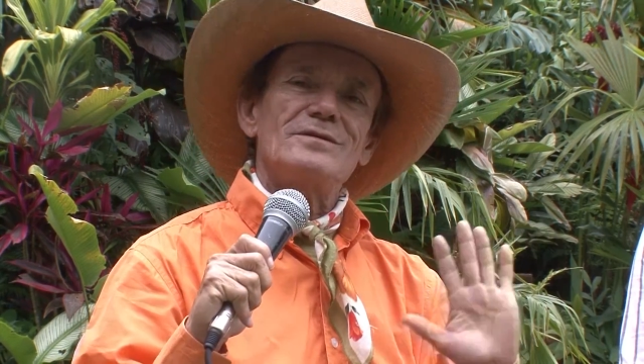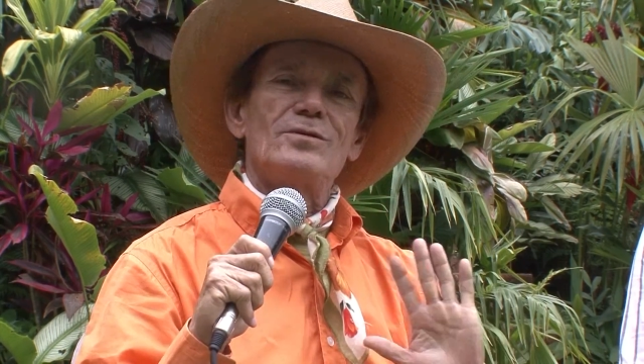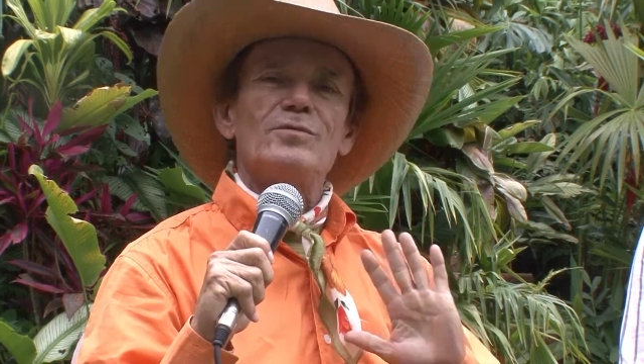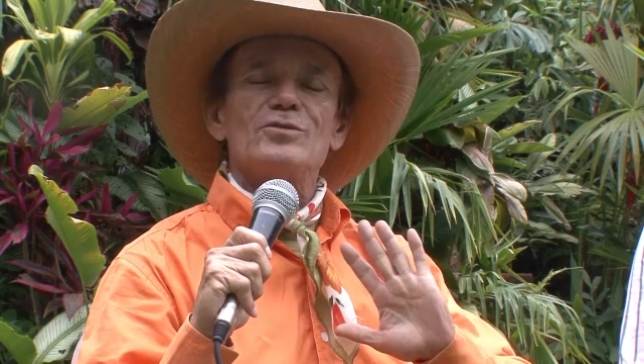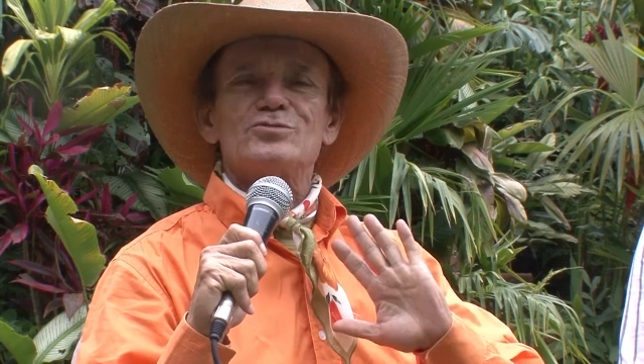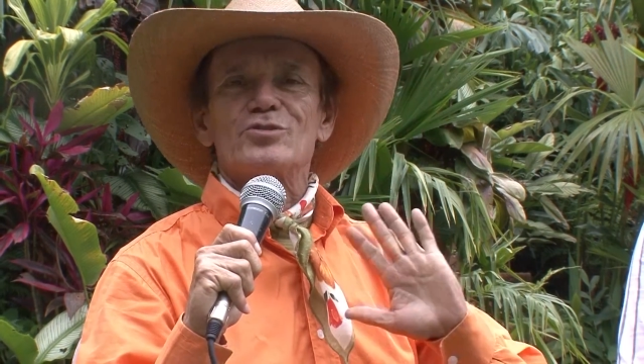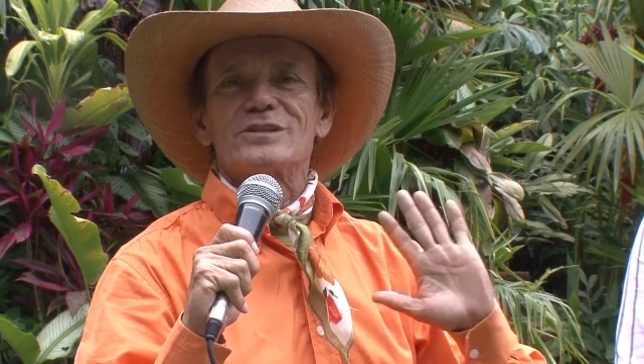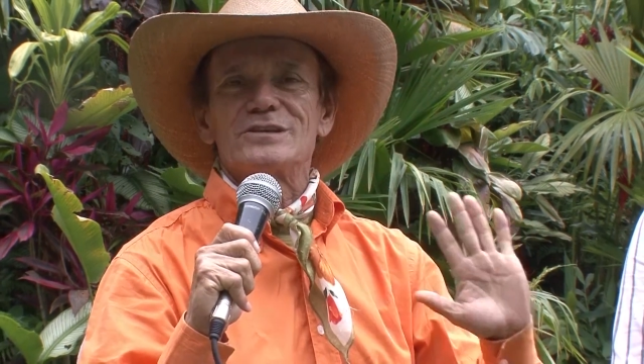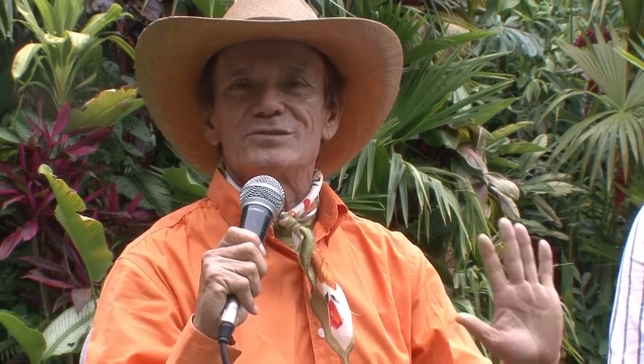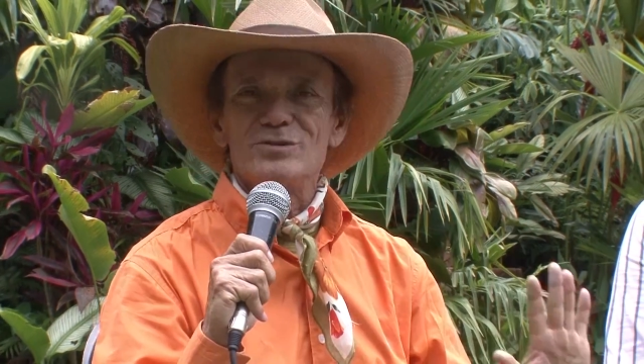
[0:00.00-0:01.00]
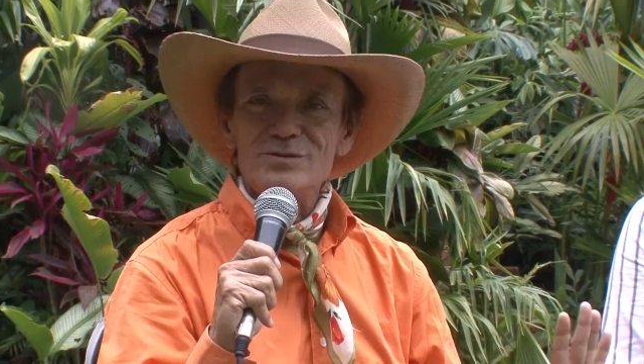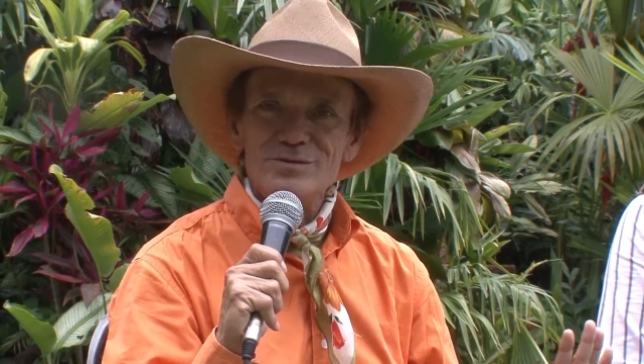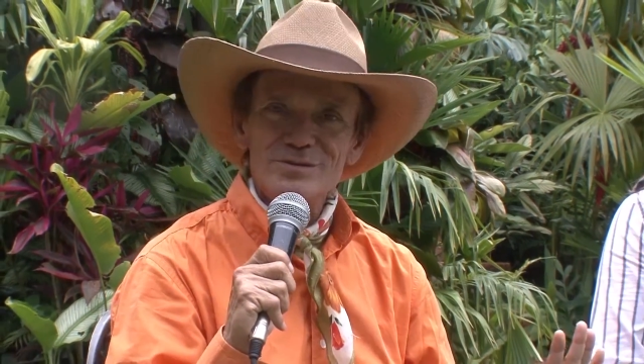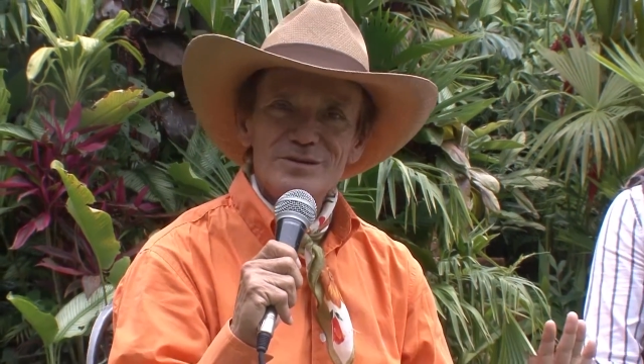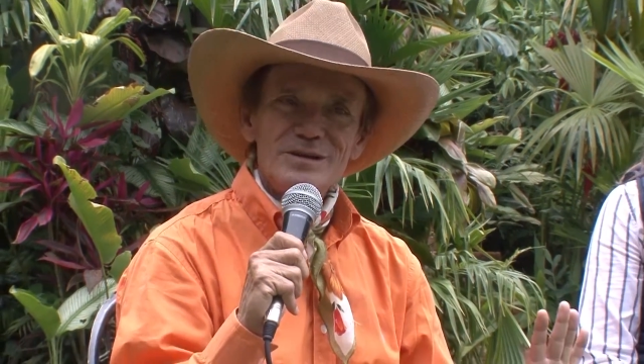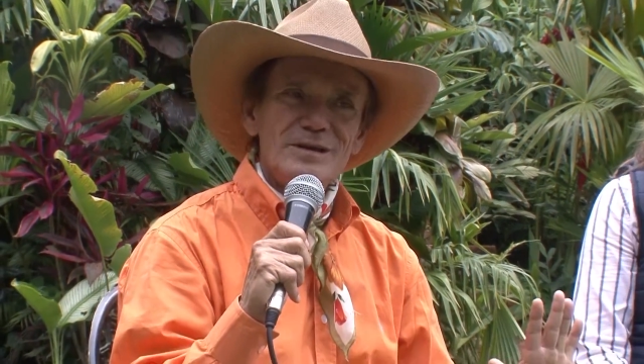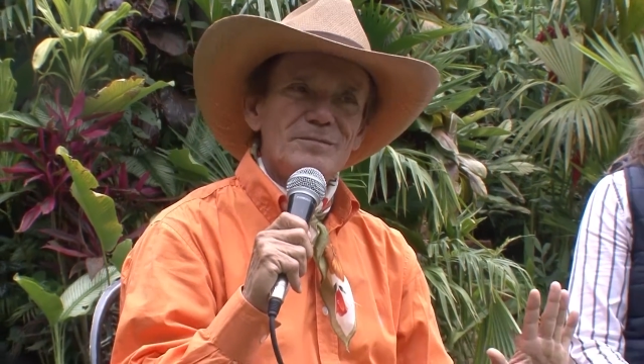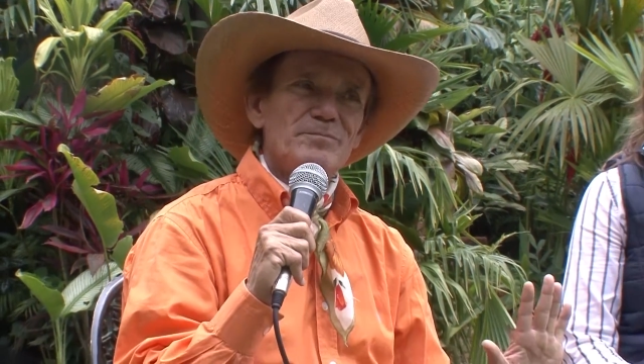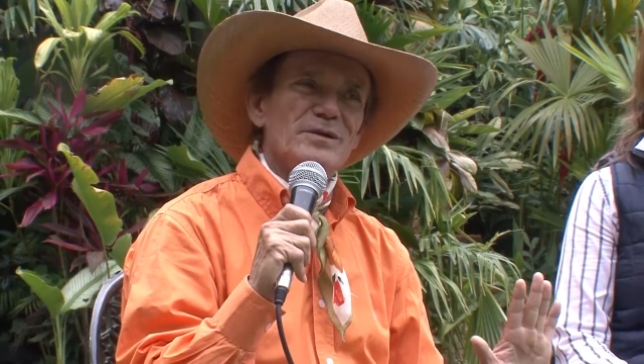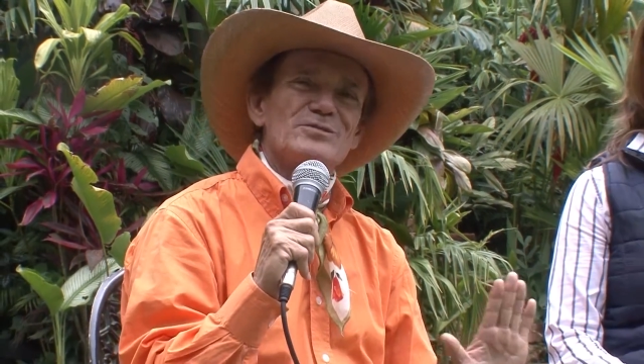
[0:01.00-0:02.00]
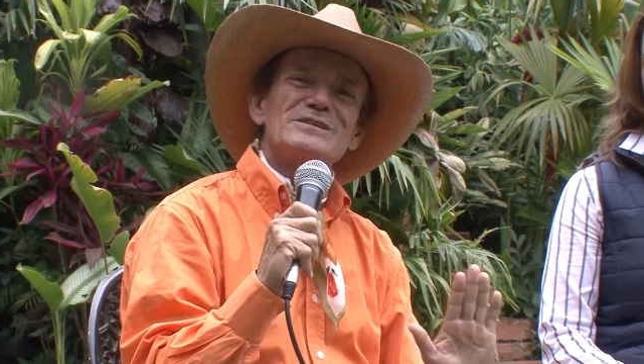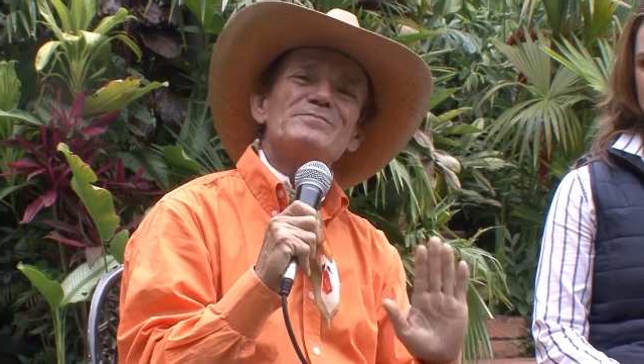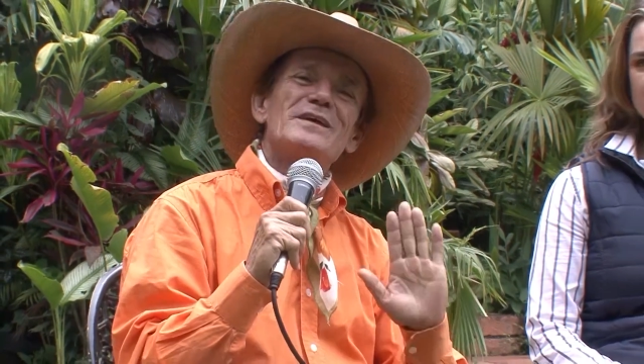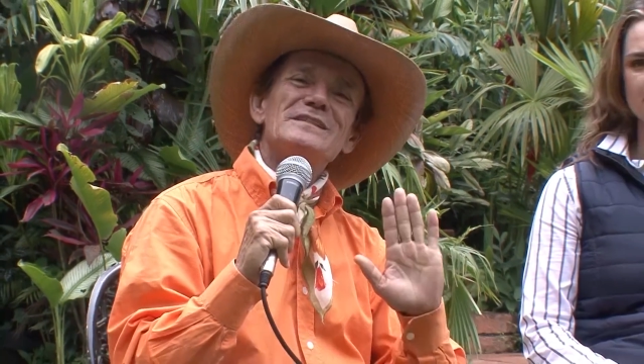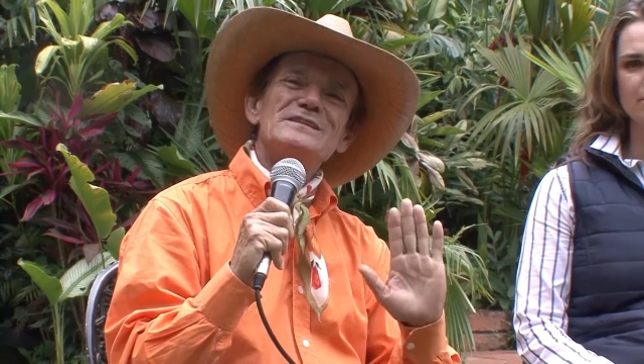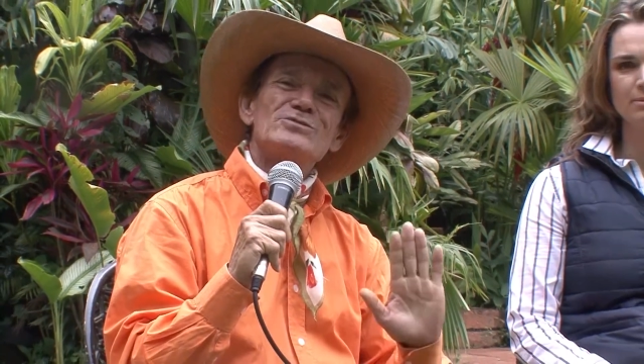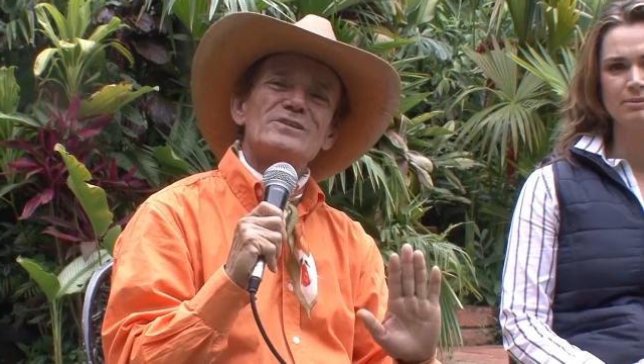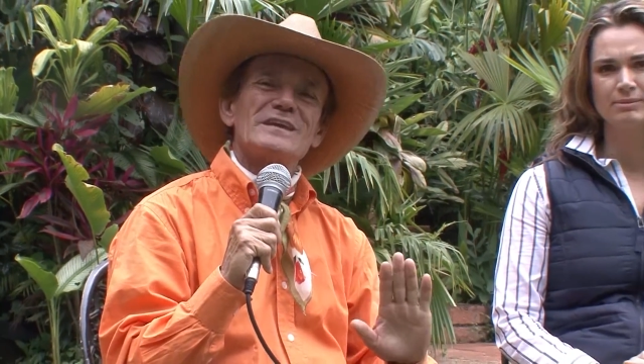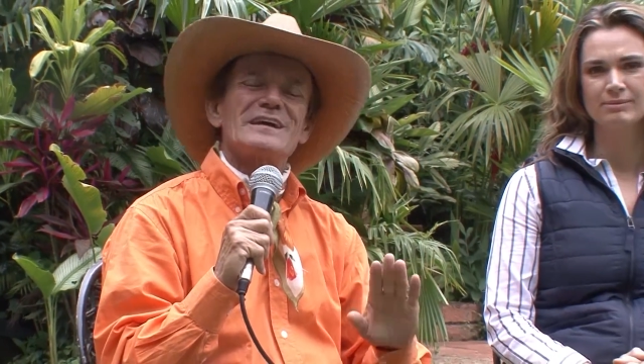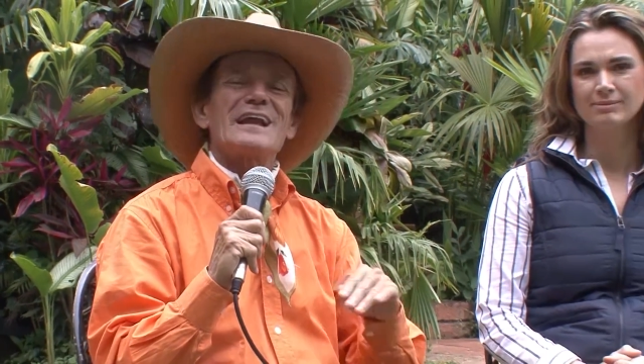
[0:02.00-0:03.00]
cómo lo sorteó, pero siempre han dicho que de